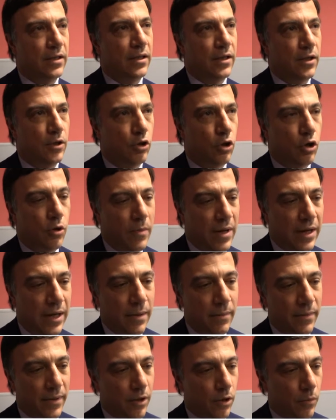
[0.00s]
al territorio ma
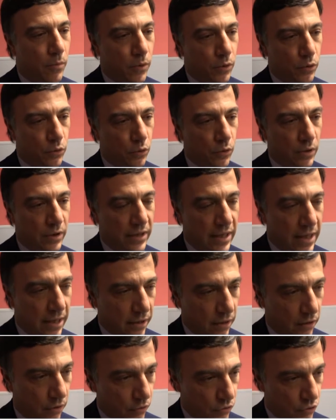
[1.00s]
anche per le opportunità
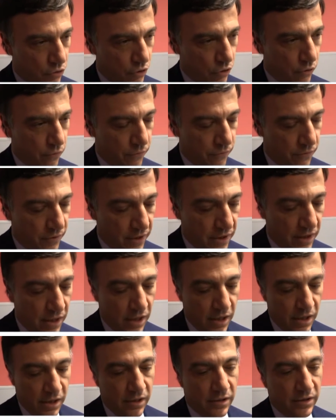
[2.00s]
che oggi offre
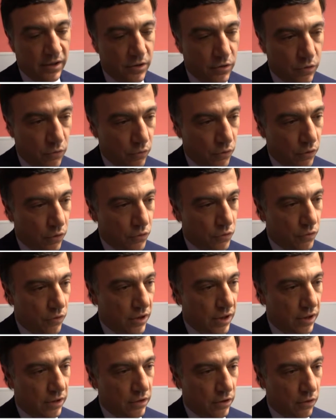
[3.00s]
il testo unico
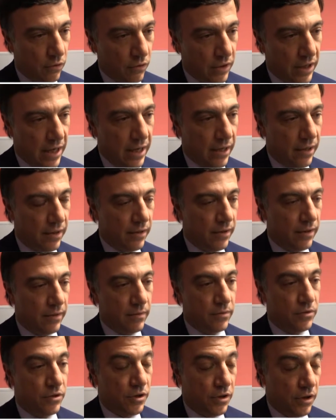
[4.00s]
sugli enti locali
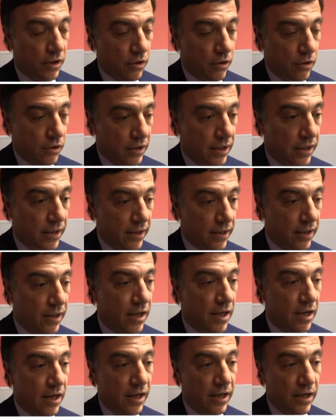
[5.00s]
che ci ricorda anche
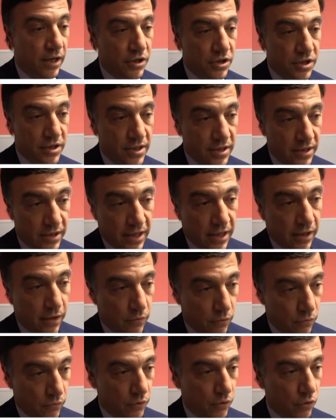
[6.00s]
la necessità
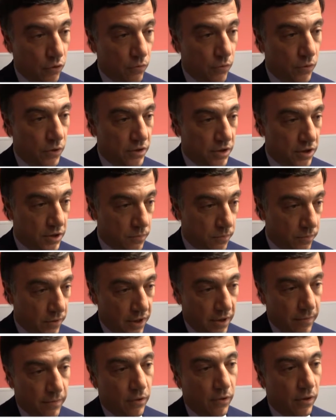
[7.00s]
che tutti i comuni si
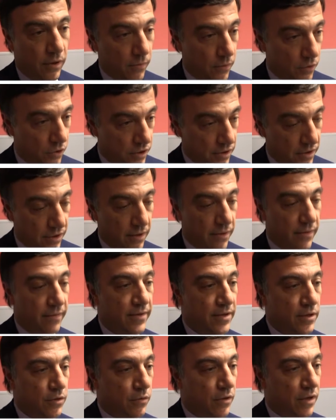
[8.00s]
esprimano, che poi ci sarà
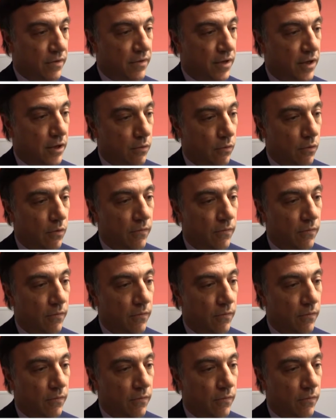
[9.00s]
deve essere un referendum